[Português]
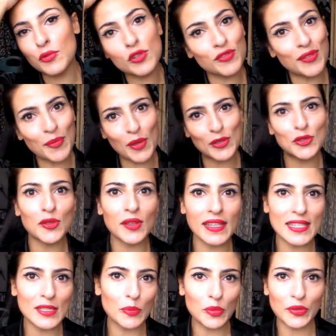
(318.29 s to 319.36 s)
o que os famosos
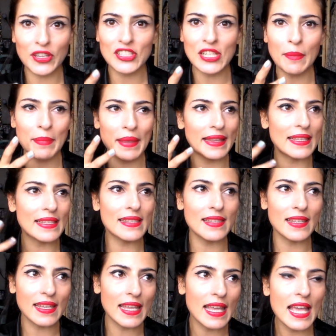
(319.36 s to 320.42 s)
utilizam por deixar a pele
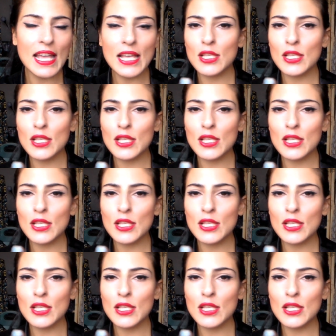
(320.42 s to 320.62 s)
assim